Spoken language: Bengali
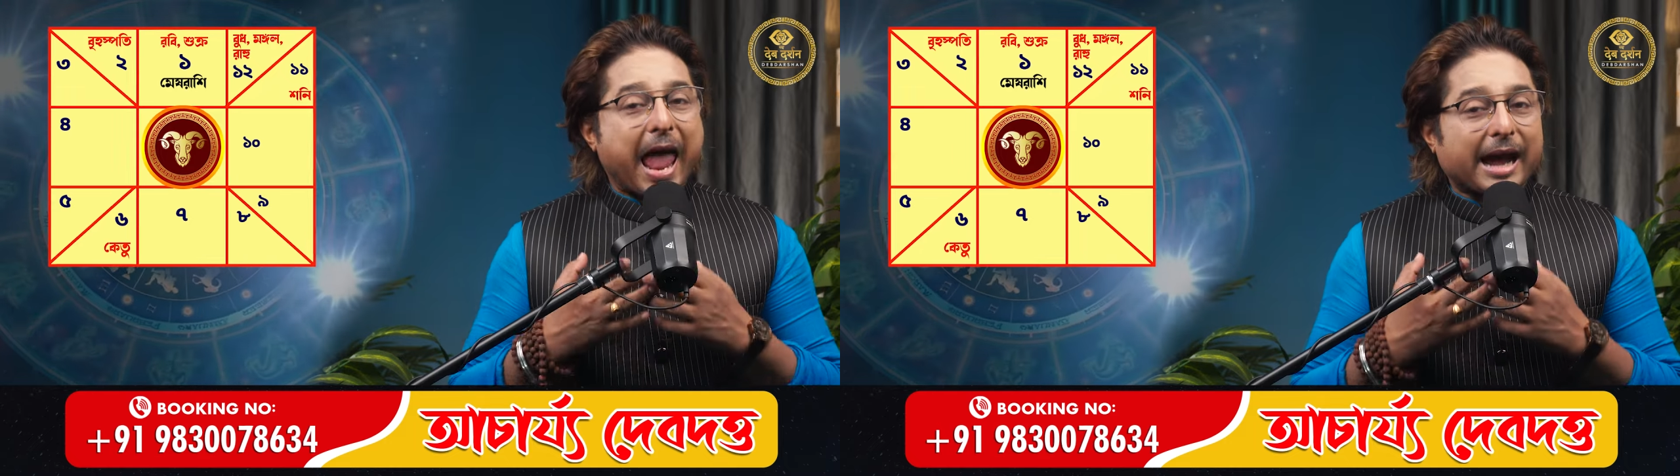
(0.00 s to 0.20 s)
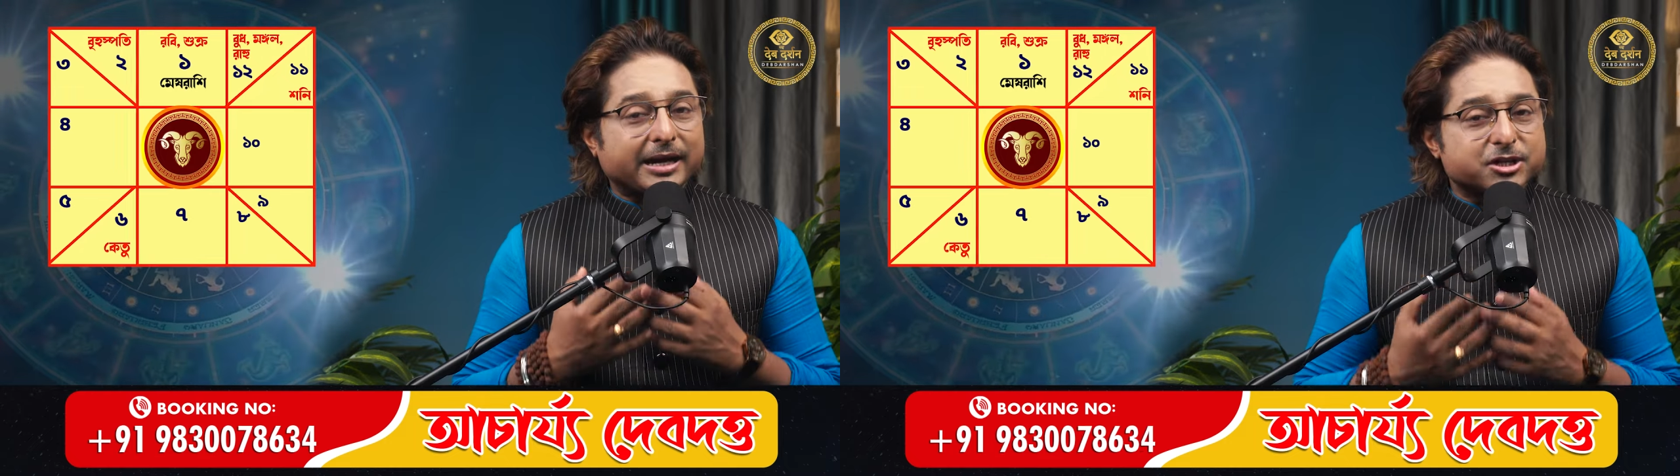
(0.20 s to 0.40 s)

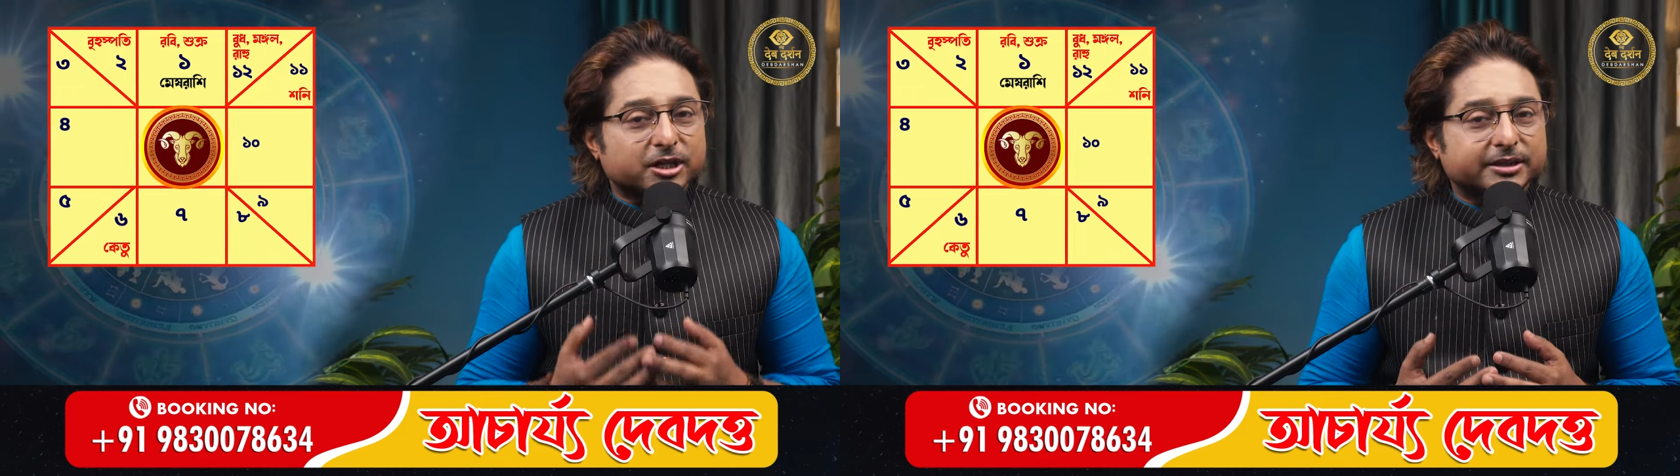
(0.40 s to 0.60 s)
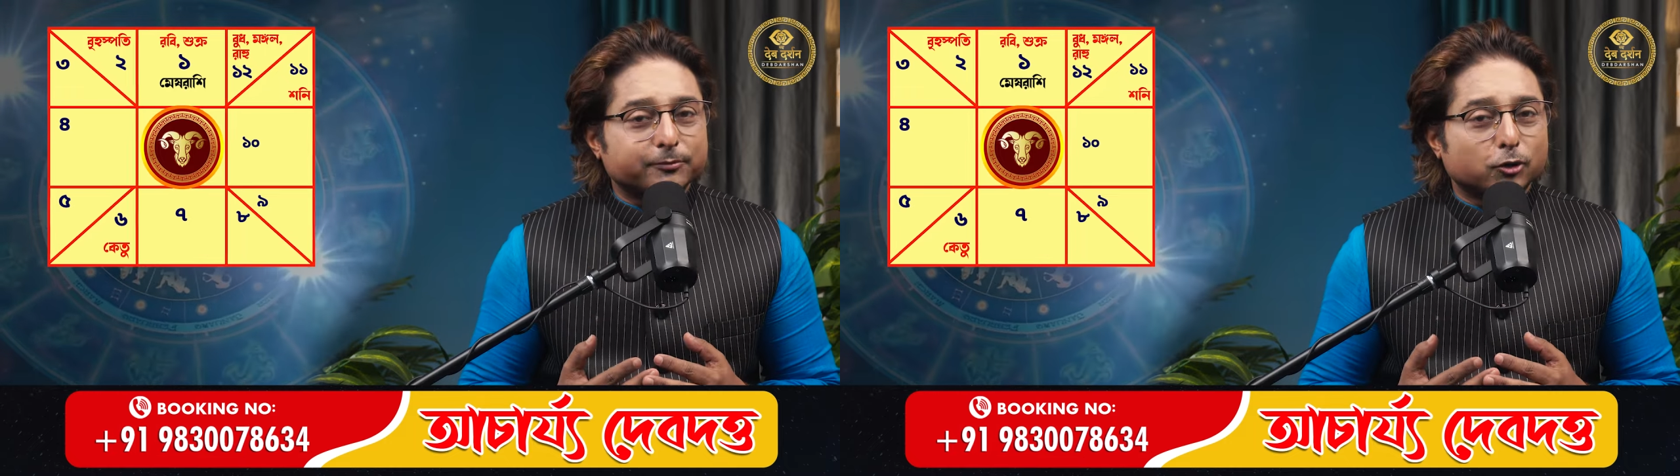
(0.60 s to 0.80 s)
একই
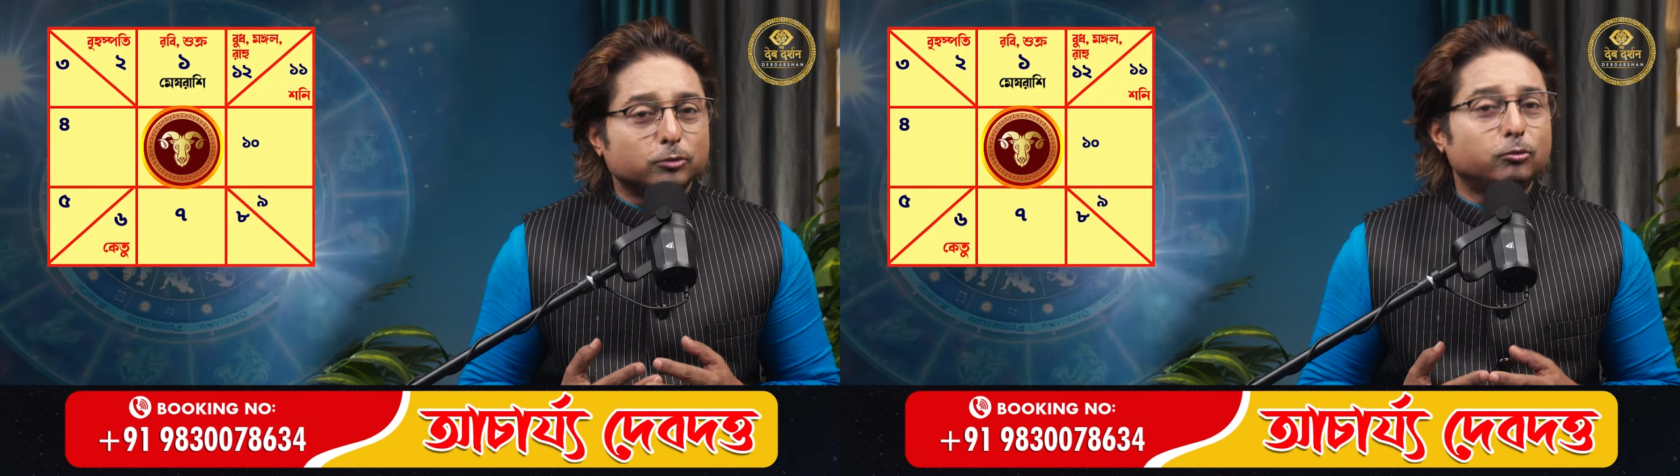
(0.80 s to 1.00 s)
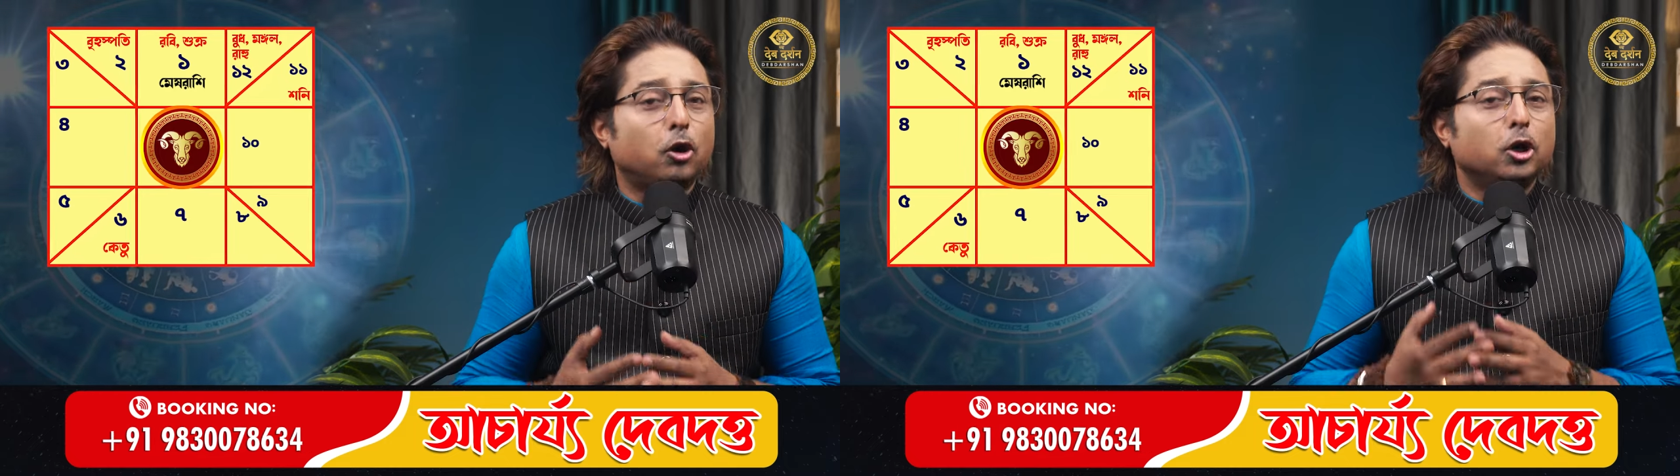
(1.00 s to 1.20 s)
সাথে
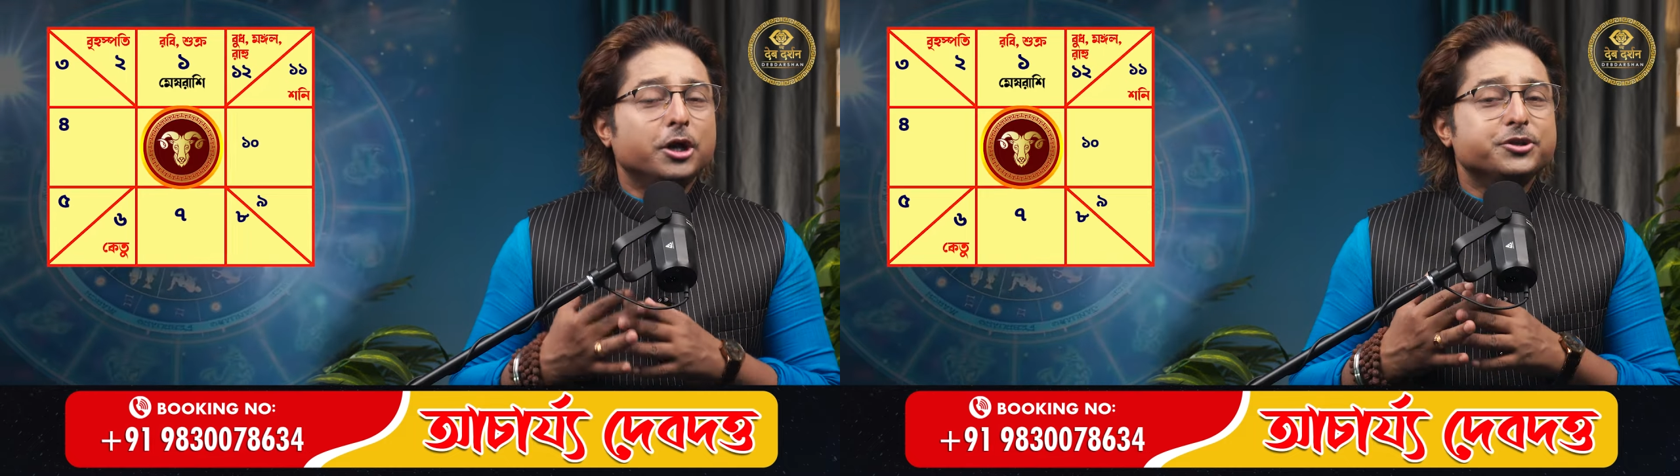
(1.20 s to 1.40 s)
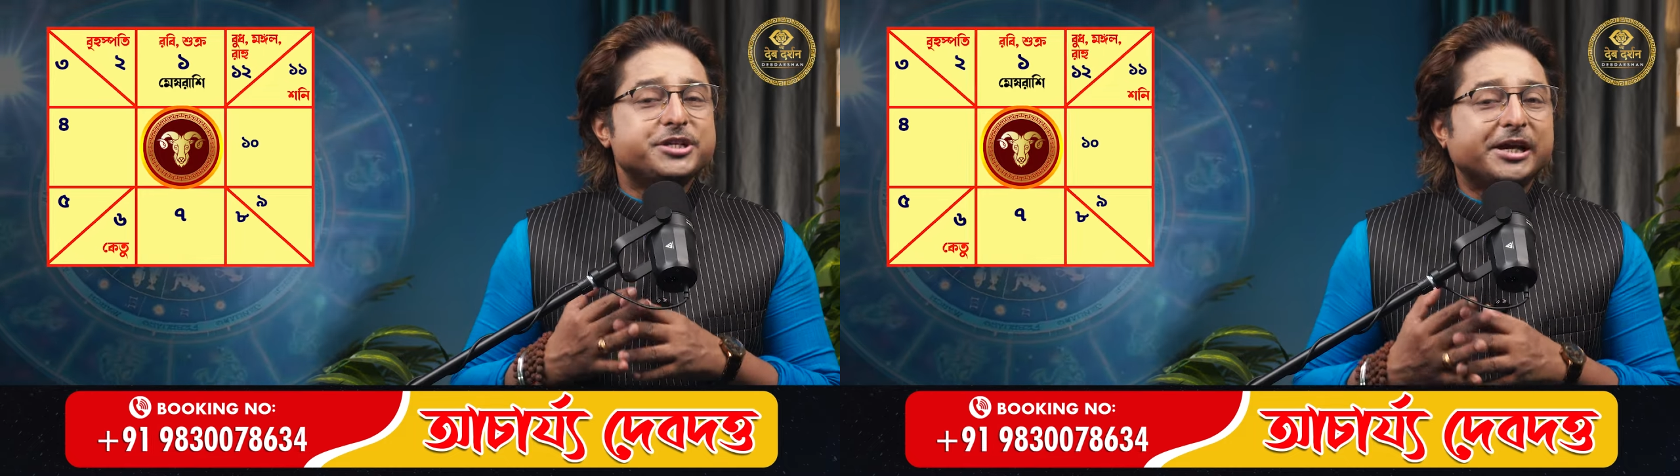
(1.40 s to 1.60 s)
বলবো
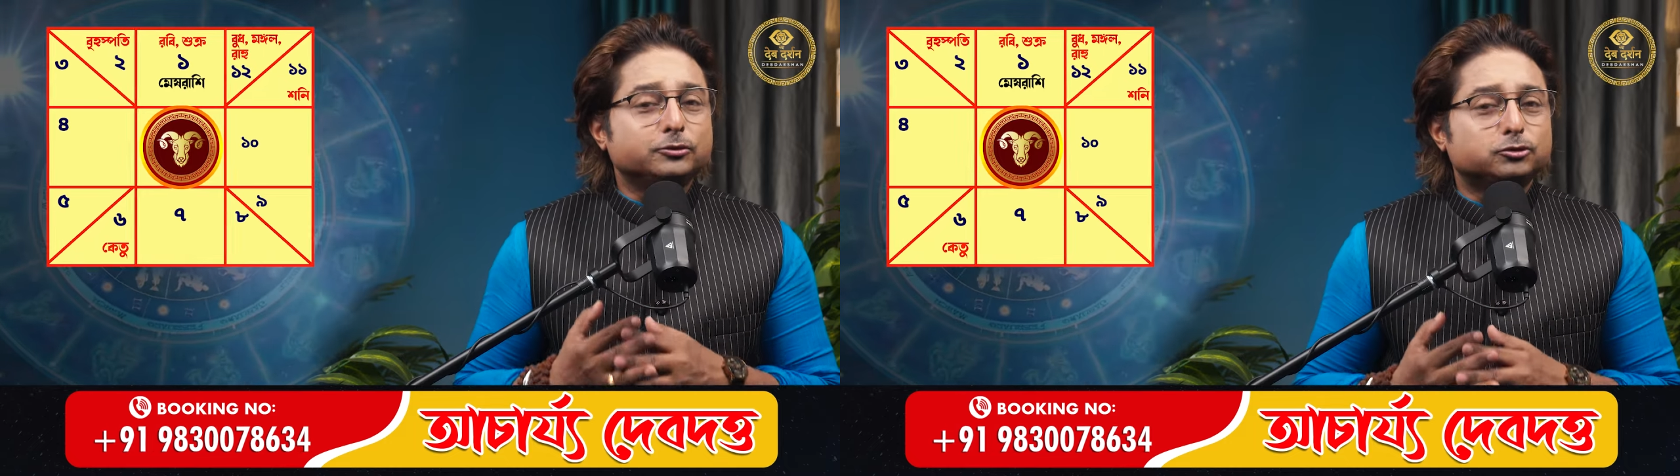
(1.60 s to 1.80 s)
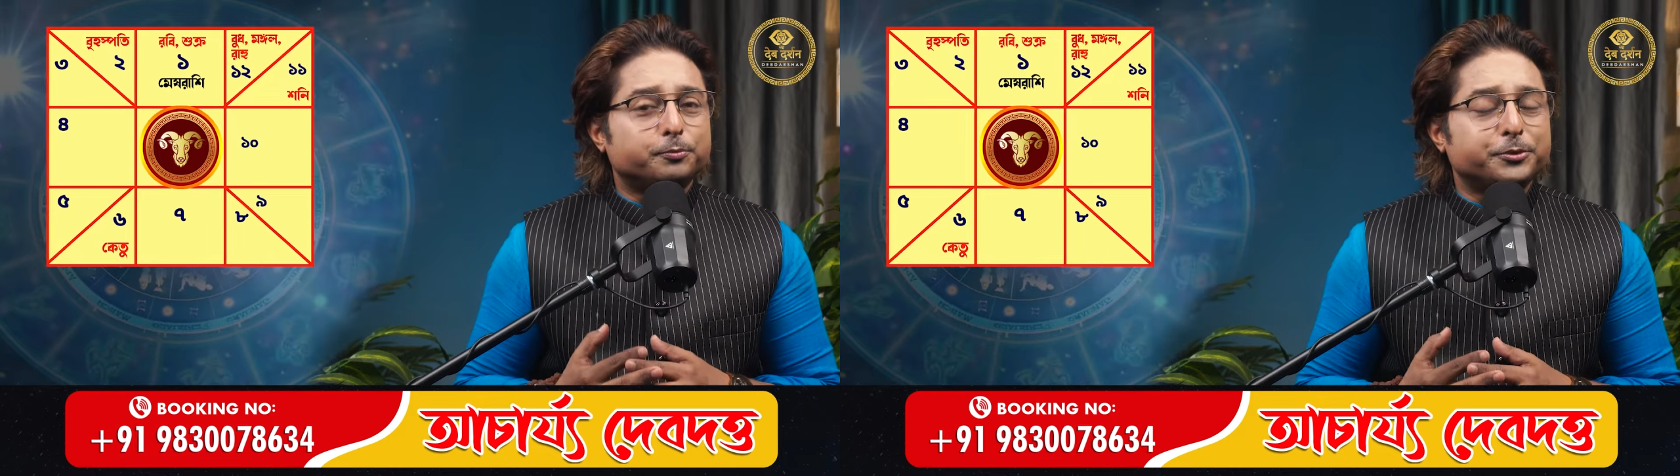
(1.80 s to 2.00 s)
যেহেতু